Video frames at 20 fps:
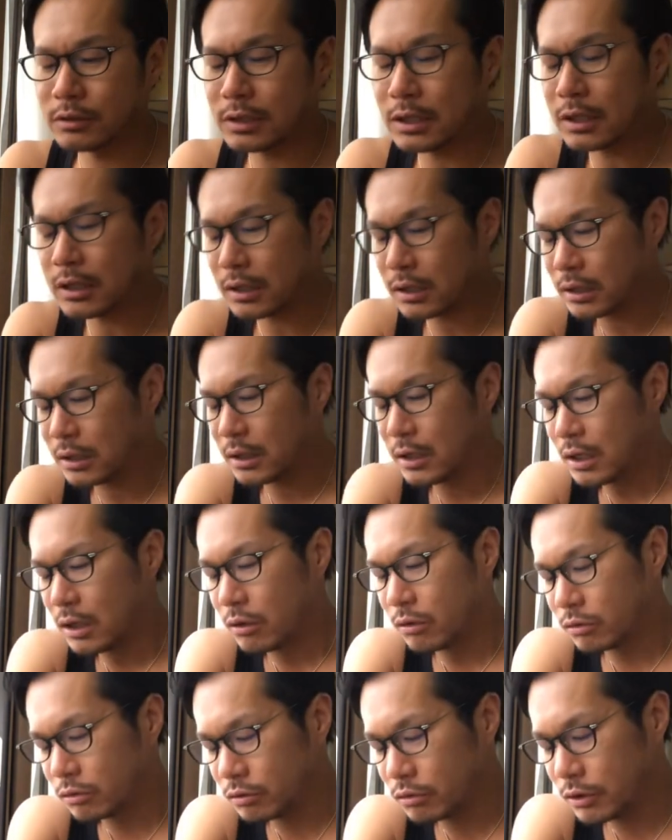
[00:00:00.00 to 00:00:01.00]
だから
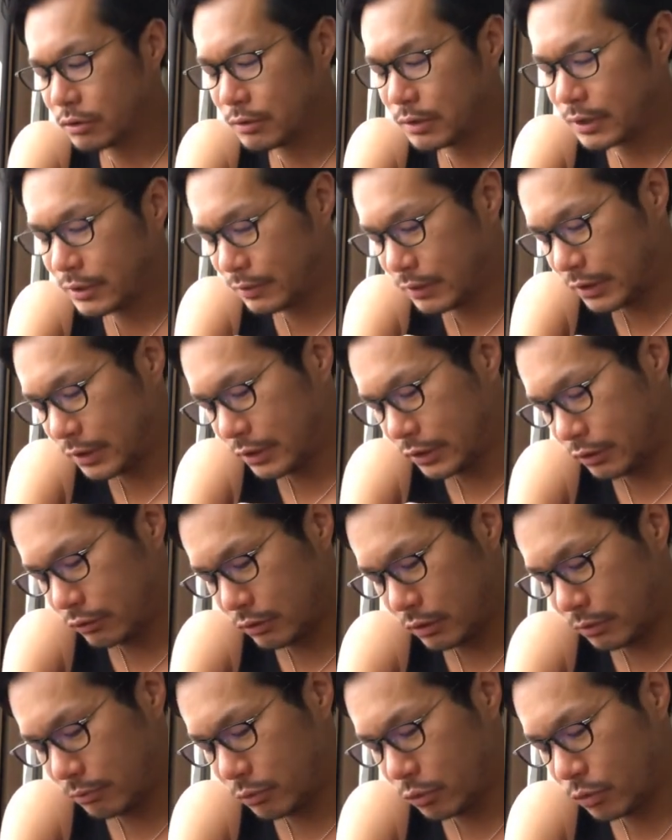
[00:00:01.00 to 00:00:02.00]
本当に我々ってい
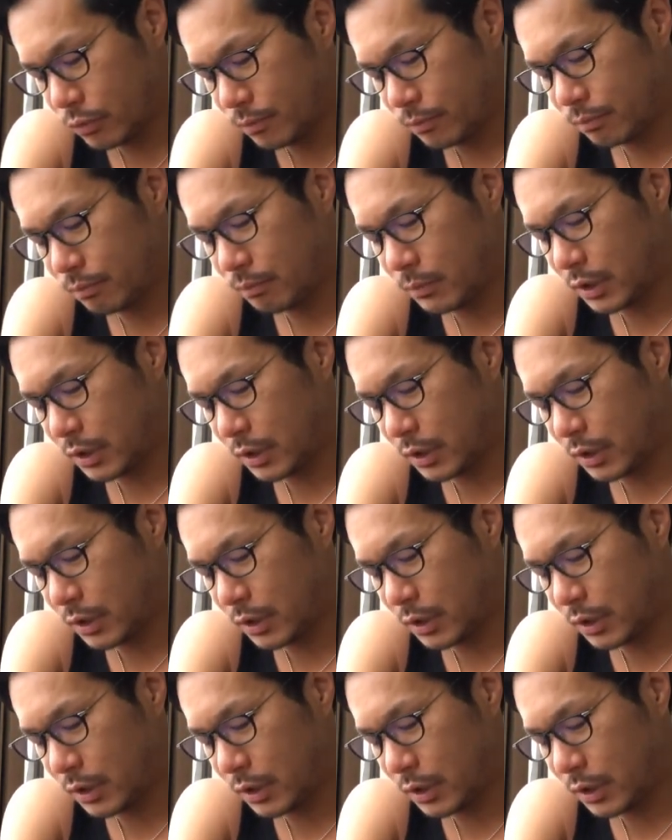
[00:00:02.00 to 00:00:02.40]
うのはも